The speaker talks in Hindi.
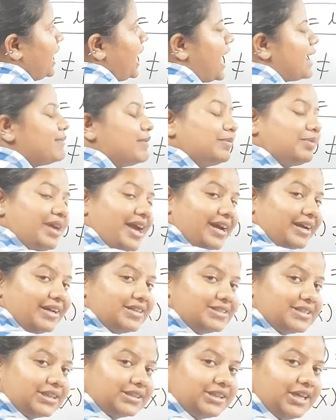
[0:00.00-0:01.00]
अब हम क्या कर
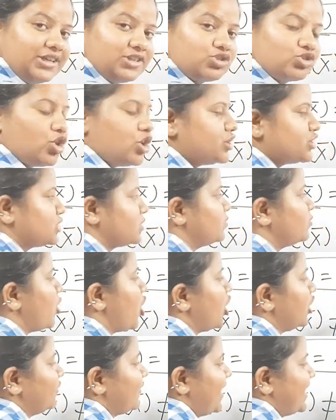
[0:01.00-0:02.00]
सकते हैं इसको
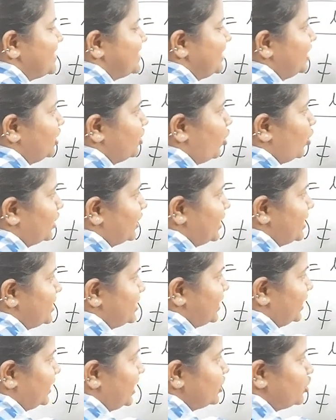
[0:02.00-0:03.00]
स्मॉल वाई से डिनोट कर
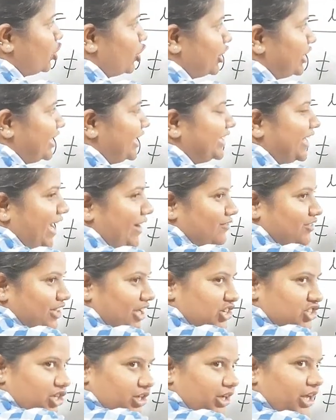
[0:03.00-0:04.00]
सकते हैं क्योंकि ये
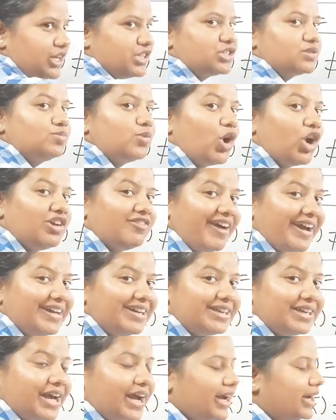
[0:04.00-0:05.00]
डेविएशन है स्मॉल वाई
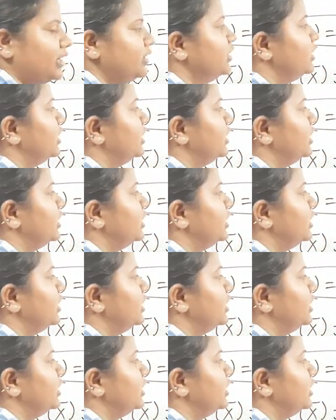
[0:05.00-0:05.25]
क्या है